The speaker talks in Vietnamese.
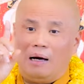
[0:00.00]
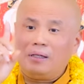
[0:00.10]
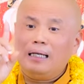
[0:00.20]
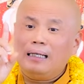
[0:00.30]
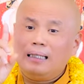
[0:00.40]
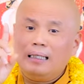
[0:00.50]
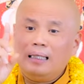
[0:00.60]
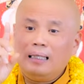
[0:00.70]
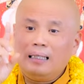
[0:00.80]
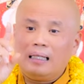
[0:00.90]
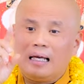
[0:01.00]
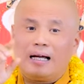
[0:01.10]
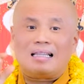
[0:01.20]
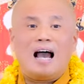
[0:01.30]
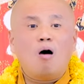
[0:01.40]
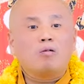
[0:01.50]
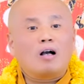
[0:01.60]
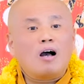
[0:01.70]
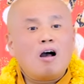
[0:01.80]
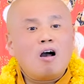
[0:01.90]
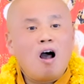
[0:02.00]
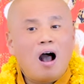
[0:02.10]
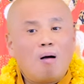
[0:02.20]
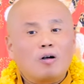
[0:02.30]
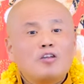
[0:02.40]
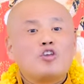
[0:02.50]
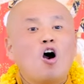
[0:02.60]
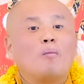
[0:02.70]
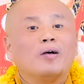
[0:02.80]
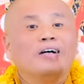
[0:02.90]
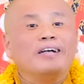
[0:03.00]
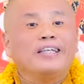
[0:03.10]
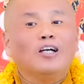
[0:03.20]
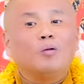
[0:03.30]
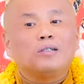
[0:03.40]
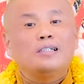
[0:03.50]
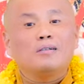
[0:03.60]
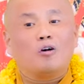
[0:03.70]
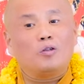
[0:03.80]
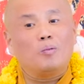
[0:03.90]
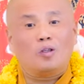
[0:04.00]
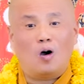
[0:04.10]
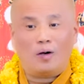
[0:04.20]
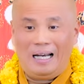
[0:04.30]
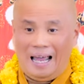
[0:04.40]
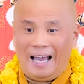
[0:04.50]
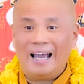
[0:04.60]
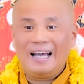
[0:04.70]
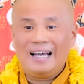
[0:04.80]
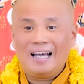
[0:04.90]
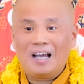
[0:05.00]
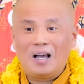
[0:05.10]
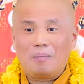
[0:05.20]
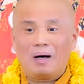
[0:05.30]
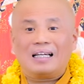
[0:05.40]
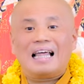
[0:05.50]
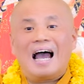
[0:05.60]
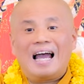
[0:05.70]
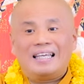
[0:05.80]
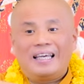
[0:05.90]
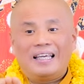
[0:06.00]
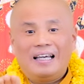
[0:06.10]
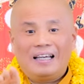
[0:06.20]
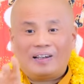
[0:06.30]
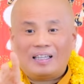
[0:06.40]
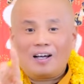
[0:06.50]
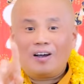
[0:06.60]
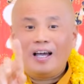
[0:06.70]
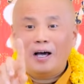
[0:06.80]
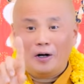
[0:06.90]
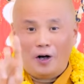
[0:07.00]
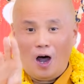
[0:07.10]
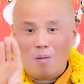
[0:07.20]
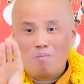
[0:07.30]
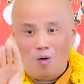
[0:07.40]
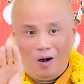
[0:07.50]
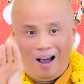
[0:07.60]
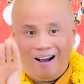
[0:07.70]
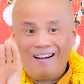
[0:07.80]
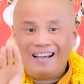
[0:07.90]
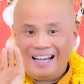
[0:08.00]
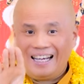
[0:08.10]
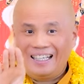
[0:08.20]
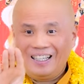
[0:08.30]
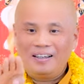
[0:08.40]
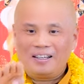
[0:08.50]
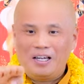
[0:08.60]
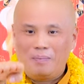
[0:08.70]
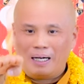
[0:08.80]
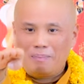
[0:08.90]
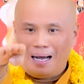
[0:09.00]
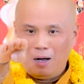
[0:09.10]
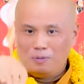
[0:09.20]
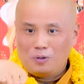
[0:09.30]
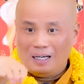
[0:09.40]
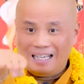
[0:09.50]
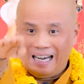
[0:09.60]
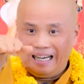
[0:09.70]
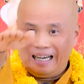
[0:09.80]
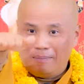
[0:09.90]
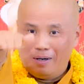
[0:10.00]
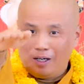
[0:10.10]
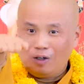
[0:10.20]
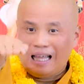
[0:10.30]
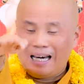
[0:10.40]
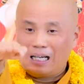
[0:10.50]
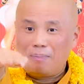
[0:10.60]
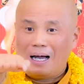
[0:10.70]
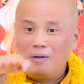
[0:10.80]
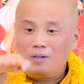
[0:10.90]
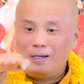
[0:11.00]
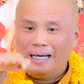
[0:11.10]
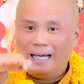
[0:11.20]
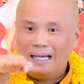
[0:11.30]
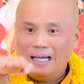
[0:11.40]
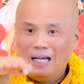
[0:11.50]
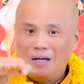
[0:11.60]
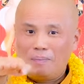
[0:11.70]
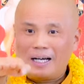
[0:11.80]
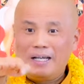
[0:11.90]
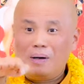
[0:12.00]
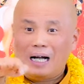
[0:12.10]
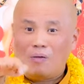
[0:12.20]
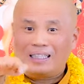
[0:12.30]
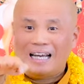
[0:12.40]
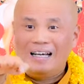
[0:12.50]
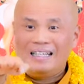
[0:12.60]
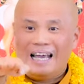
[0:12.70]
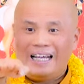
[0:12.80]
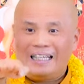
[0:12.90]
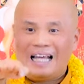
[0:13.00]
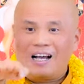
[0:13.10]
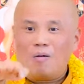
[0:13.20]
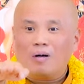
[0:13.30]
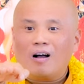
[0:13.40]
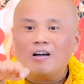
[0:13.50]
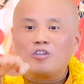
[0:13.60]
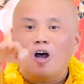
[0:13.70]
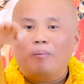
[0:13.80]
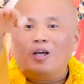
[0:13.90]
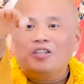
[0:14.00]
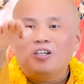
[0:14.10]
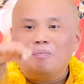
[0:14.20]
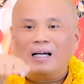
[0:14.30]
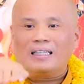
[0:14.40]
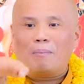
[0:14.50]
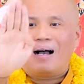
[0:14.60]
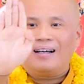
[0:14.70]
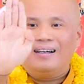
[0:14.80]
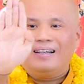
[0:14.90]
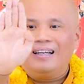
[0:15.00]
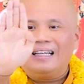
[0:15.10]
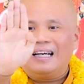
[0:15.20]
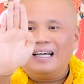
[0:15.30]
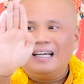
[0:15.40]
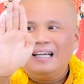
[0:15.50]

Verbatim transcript: Đạo Chứng thì người ta không có không có chồm người như lúc trước của chúng tôi lễ, mà người ta gì? Người ta có cái hình nộm màu đỏ đó nghe. Khi mà cái mặt úp xuống là vậy này nè, mười ngón tay là cái mặt úp xuống như nè. Mà khi bắt đầu người ta đứng dậy, người ta không có chồm tới trước mà người ta bật người lên như nè.